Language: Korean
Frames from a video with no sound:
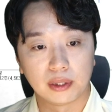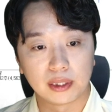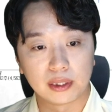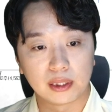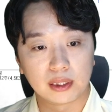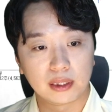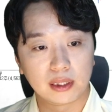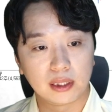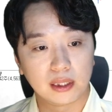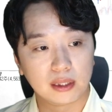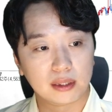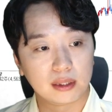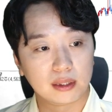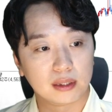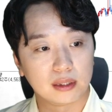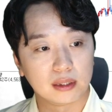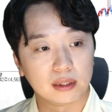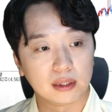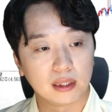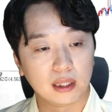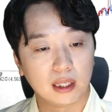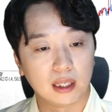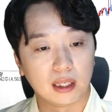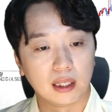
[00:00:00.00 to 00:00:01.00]

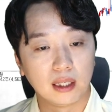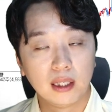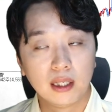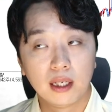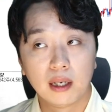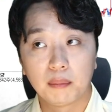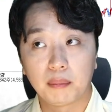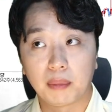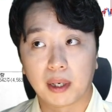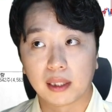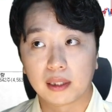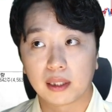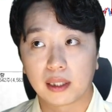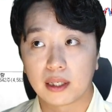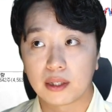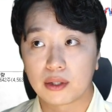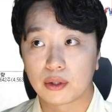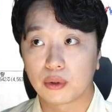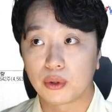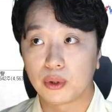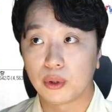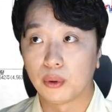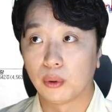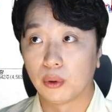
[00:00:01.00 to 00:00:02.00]
STX가
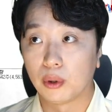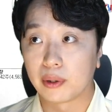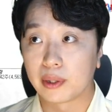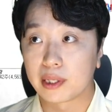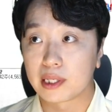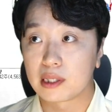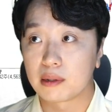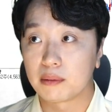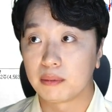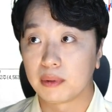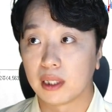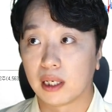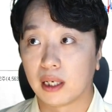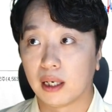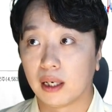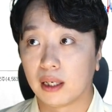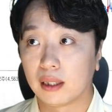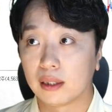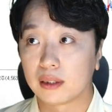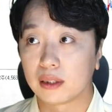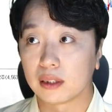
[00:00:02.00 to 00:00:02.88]
바닥에서 뛰어 올라왔습니다.